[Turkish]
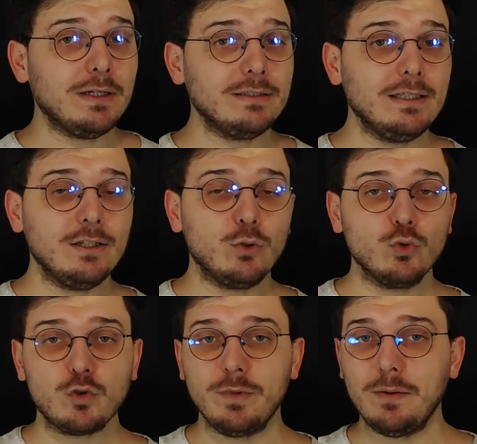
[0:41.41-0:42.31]
maddeleri
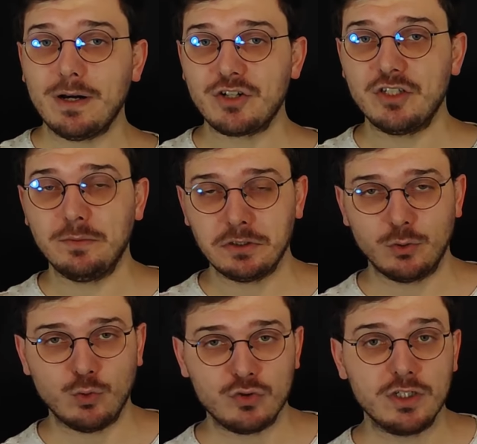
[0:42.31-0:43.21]
konuşmaya
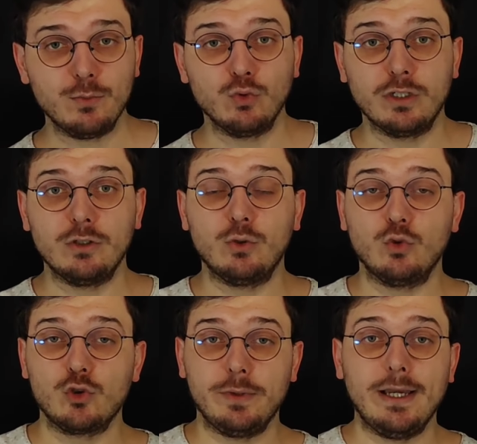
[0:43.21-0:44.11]
başlamadan önce bunları
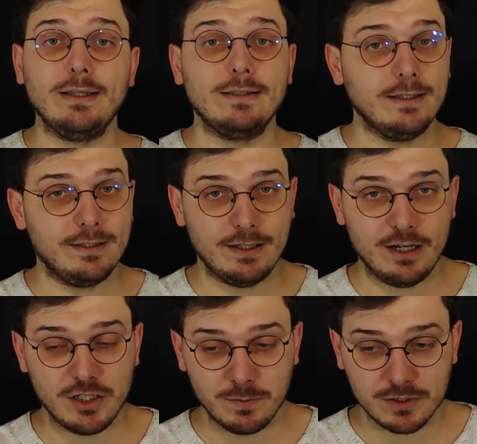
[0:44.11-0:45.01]
konuşmaya neden
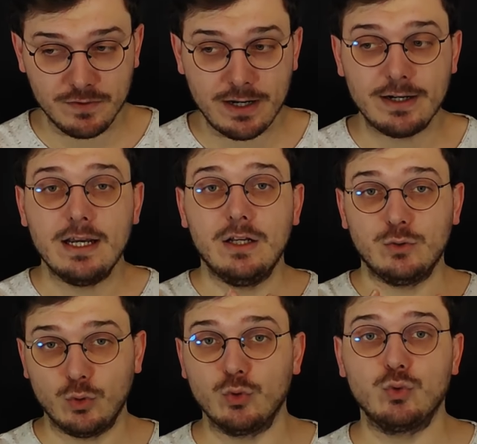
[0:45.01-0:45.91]
ihtiyacımız var
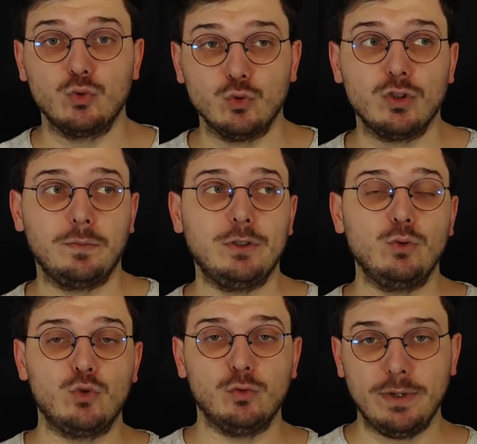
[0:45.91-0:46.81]
sorusunu da bir
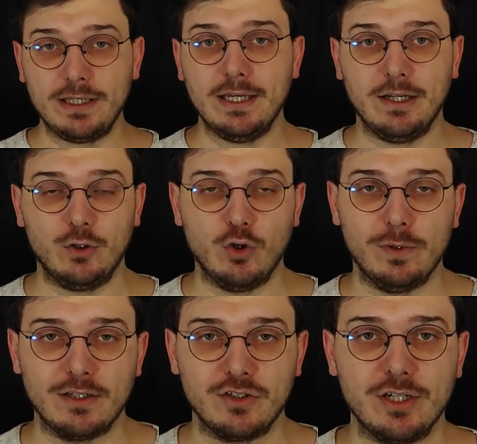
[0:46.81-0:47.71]
düşünmek gerekiyor
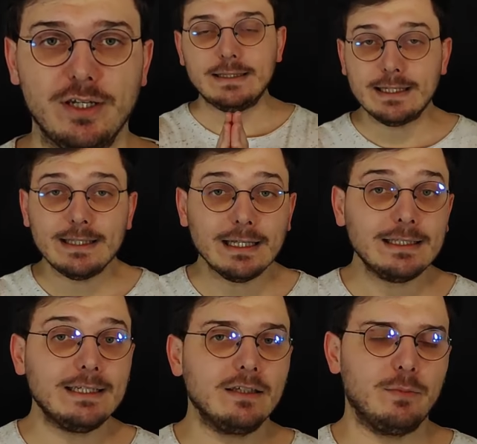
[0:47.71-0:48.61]
bence. Neden
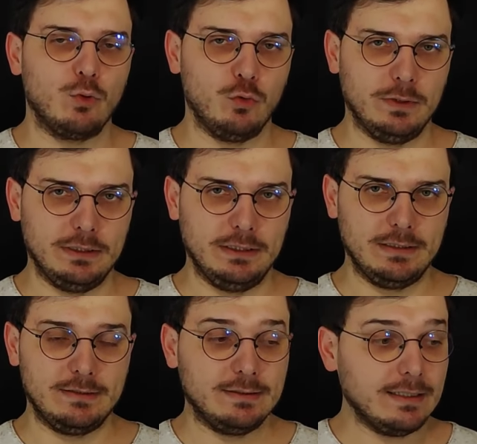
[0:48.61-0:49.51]
kitap
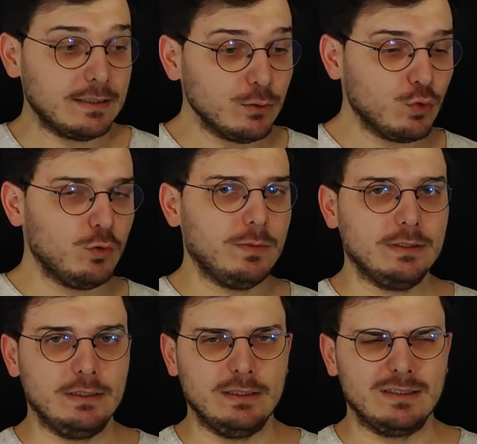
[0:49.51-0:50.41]
okumalıyız? Nasıl
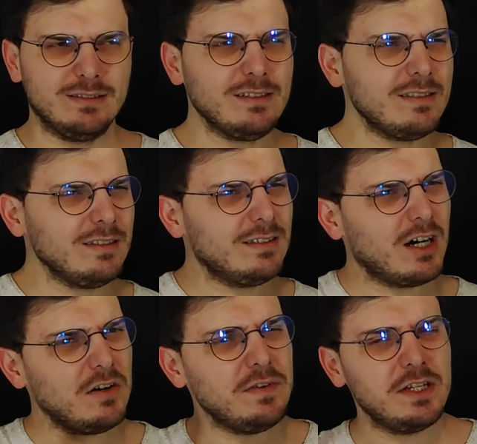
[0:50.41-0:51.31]
okumalıyız? Nasıl
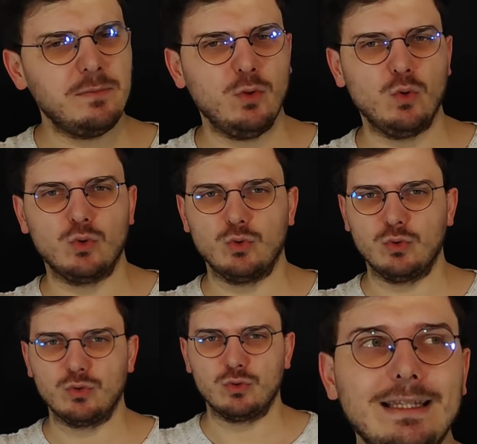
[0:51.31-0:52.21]
daha verimli
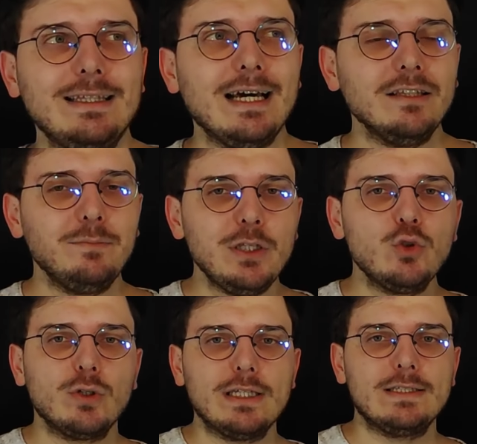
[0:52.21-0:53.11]
okuruz? Neden
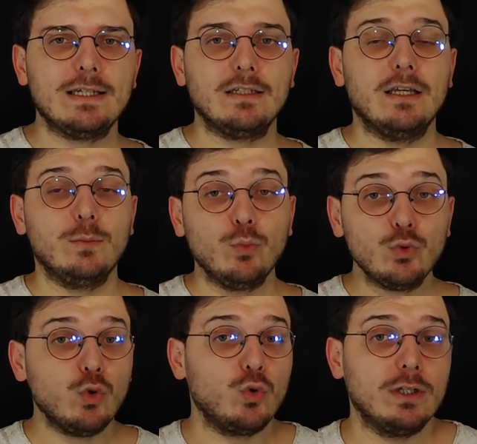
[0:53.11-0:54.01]
birçok insan bu
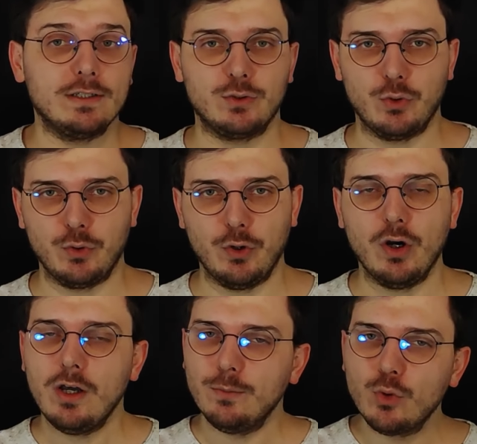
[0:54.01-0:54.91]
soruları soruyor?
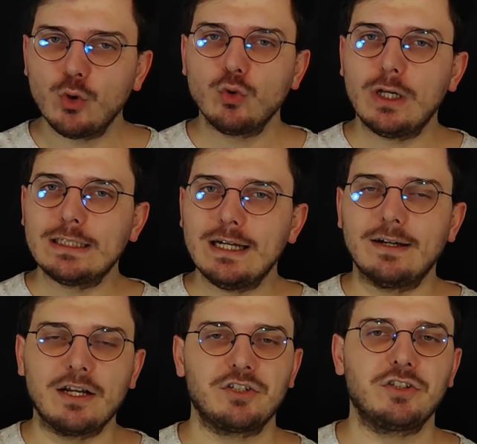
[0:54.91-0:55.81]
Bu konularda
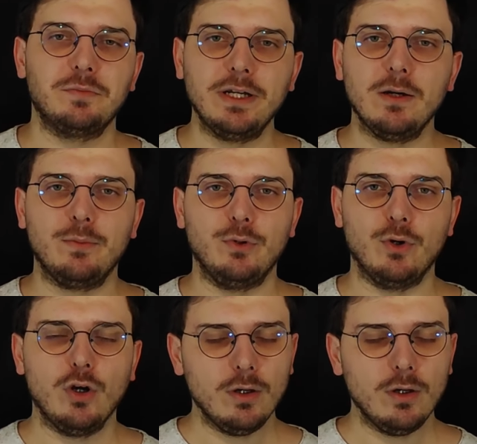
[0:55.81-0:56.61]
araştırma yapıyor?